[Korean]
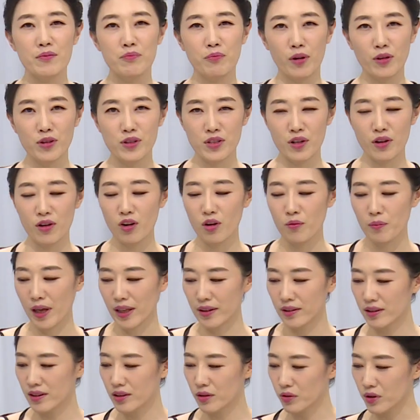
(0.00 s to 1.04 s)
먼저
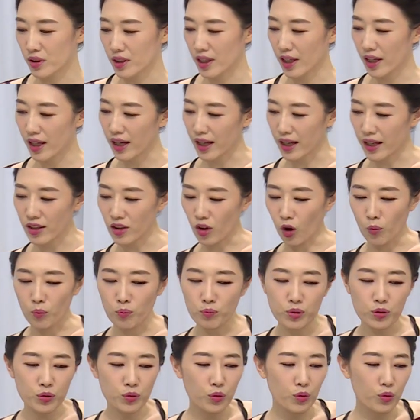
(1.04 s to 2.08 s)
매트 위에
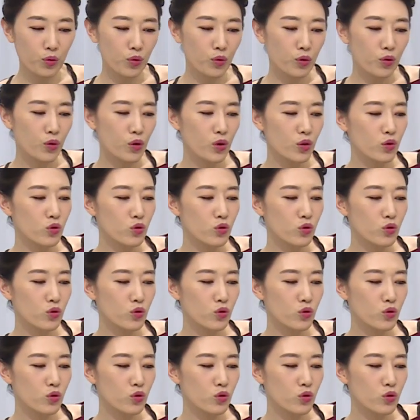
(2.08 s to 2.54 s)
옆으로